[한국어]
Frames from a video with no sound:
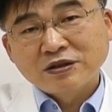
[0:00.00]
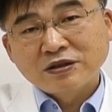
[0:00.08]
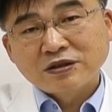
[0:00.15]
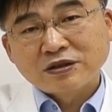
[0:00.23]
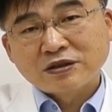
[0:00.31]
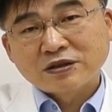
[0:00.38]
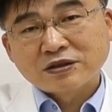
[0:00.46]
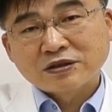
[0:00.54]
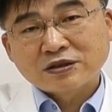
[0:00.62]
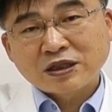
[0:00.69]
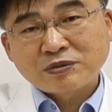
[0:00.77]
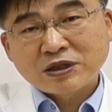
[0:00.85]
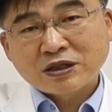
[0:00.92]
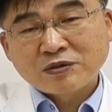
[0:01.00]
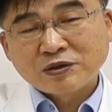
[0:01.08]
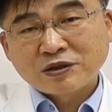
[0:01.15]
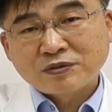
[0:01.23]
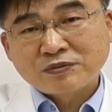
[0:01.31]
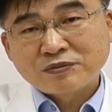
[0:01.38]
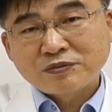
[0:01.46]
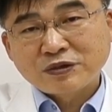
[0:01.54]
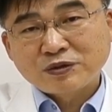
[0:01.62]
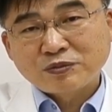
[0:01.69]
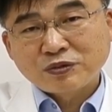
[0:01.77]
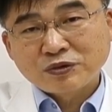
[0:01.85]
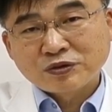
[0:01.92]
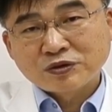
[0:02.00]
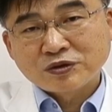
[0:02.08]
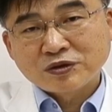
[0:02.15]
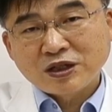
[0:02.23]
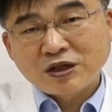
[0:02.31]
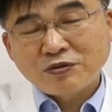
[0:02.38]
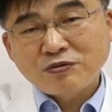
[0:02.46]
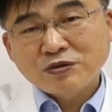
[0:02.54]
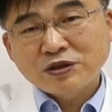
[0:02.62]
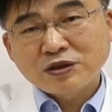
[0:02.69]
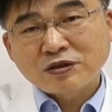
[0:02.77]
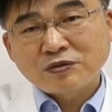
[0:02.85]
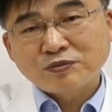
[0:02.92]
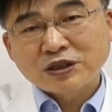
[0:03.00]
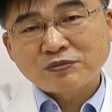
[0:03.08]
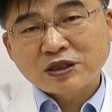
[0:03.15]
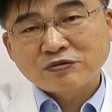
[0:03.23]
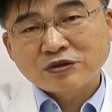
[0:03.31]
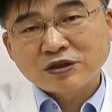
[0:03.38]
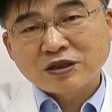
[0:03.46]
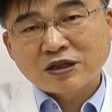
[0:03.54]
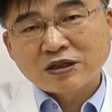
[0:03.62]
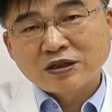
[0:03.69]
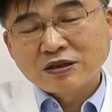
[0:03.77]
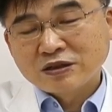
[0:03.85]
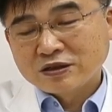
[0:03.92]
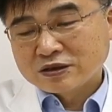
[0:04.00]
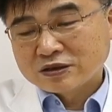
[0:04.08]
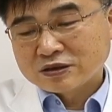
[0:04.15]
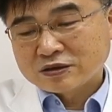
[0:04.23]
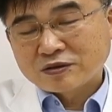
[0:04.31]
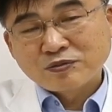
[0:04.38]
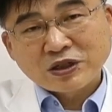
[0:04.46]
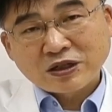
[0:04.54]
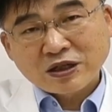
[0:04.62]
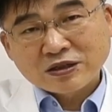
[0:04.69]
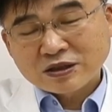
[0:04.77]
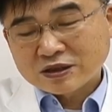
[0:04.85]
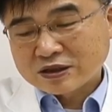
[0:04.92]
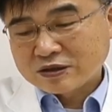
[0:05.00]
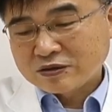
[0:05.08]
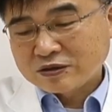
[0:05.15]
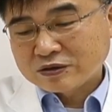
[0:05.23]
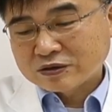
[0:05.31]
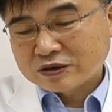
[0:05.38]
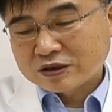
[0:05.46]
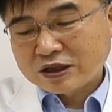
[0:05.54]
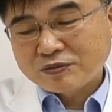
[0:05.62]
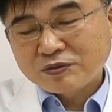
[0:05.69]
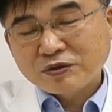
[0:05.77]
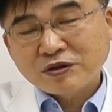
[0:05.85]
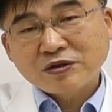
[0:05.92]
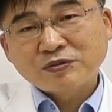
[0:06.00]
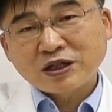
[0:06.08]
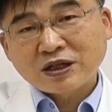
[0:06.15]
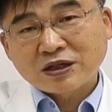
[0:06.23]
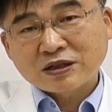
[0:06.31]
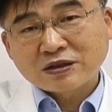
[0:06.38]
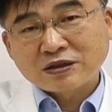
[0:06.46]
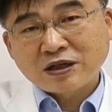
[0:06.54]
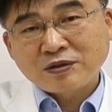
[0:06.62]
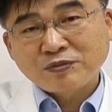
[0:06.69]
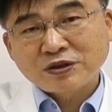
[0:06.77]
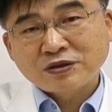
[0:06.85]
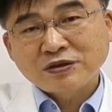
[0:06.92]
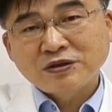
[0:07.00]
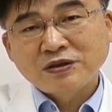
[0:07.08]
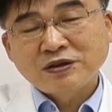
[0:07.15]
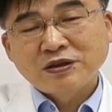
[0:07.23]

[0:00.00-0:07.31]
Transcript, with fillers: 어, 재발 감염을 보여주는데 호흡기 검체만 우리가 검사를 하잖아요. 근데 대변 검사를 하면